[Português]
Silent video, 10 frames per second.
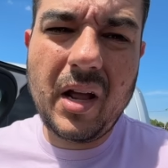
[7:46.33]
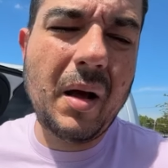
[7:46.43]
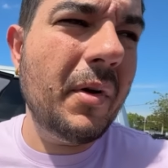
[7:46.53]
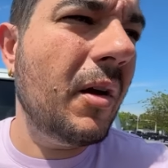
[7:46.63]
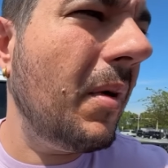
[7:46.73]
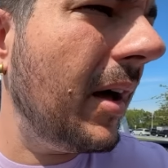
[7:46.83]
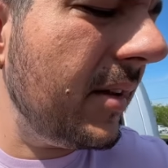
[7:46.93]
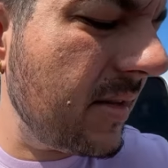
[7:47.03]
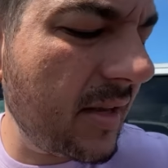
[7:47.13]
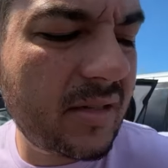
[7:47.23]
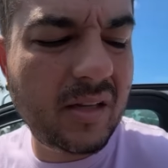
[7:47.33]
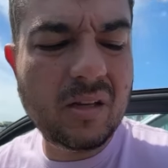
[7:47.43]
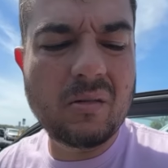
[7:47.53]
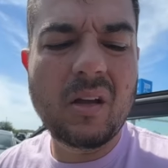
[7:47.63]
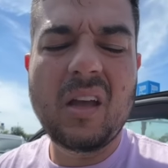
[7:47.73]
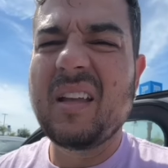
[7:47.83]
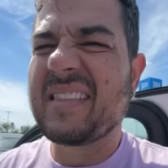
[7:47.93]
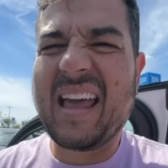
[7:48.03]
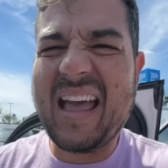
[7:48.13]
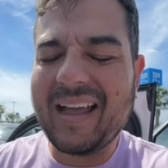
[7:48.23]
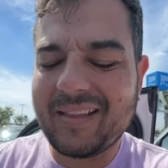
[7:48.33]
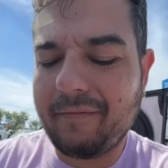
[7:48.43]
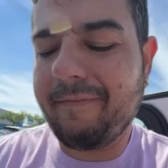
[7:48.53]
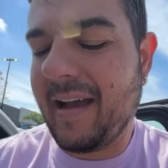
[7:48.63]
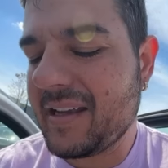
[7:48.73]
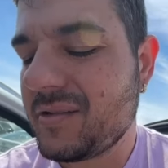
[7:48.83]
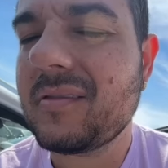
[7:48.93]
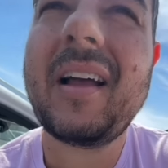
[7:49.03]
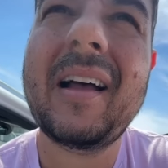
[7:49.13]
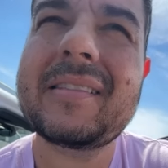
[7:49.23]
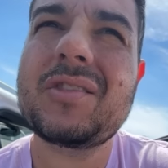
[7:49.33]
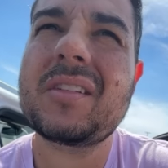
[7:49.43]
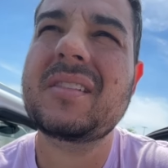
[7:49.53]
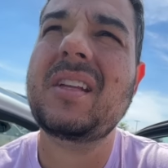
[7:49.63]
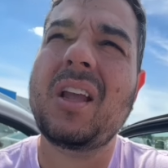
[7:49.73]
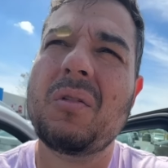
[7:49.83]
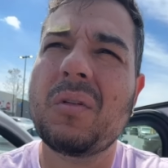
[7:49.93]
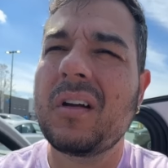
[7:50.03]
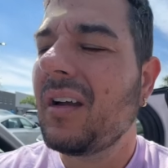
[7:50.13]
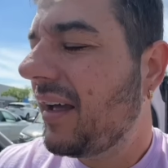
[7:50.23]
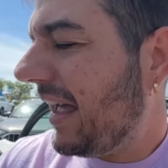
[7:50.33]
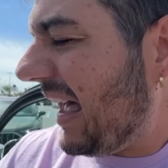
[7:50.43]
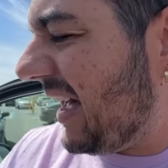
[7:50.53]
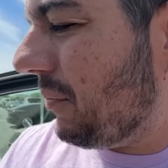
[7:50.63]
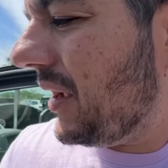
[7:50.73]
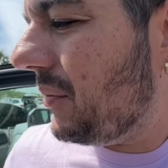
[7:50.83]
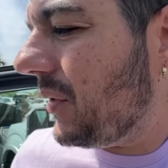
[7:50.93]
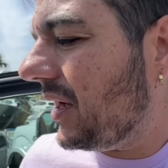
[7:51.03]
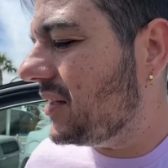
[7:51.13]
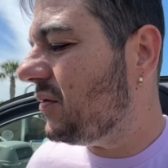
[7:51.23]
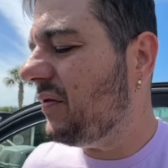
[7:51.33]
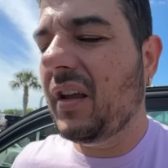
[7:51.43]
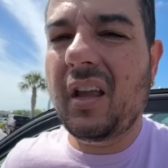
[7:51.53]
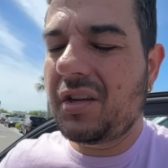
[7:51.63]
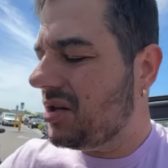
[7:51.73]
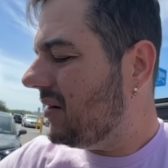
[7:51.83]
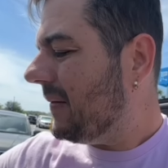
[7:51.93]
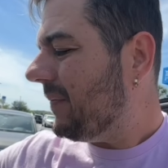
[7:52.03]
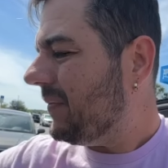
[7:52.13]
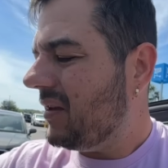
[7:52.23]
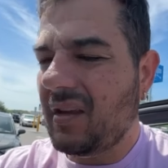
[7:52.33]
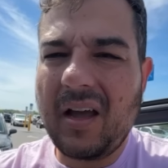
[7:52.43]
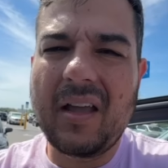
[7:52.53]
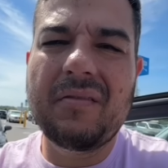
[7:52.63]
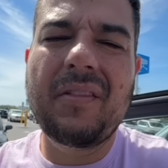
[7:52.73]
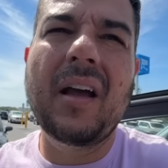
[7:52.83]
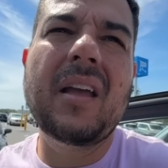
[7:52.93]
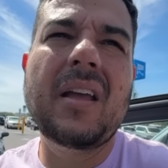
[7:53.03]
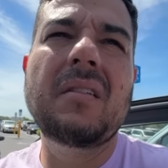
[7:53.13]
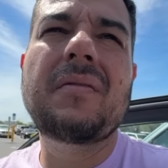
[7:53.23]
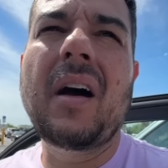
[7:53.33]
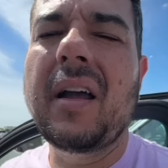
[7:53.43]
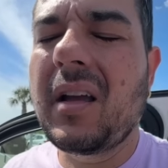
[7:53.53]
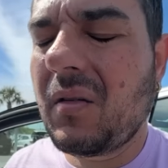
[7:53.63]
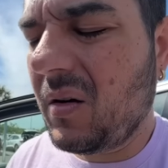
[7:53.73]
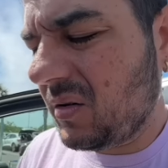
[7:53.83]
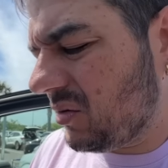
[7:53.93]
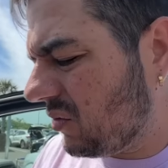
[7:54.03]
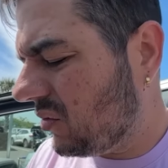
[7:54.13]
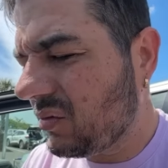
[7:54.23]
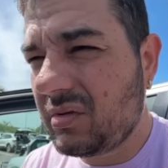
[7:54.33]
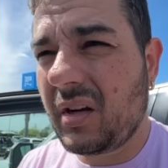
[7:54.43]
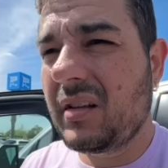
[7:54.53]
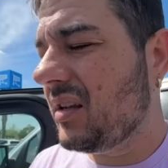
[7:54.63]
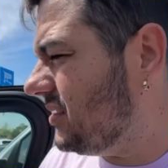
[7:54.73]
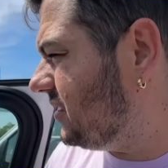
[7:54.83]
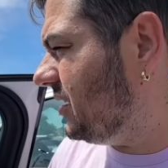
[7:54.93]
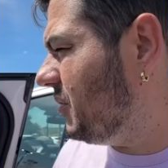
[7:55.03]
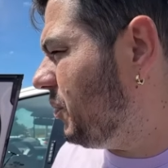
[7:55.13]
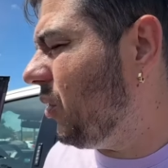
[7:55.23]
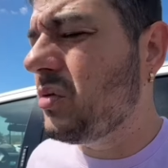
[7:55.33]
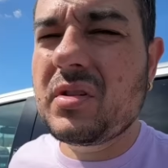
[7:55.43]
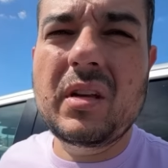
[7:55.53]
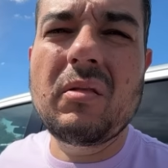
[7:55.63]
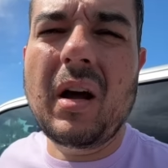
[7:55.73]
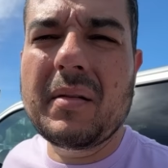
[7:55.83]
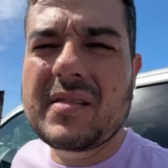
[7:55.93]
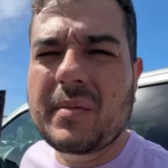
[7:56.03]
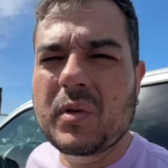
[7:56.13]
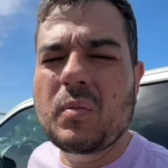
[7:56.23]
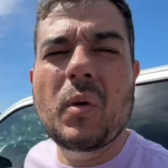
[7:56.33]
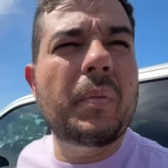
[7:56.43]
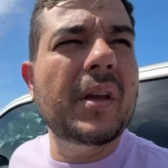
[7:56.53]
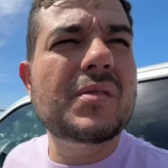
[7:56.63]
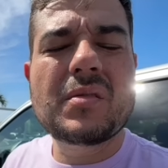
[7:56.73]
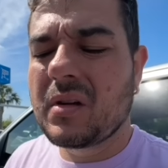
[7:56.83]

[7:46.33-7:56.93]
Ah, amanhã eu emagreço 10 quilos. Ah, tá fácil, tá só 5. Ah, amanhã eu emagreço 20. E aí vai, aí vai. E agora eu tô com 35 e poucos quilos acima do meu peso.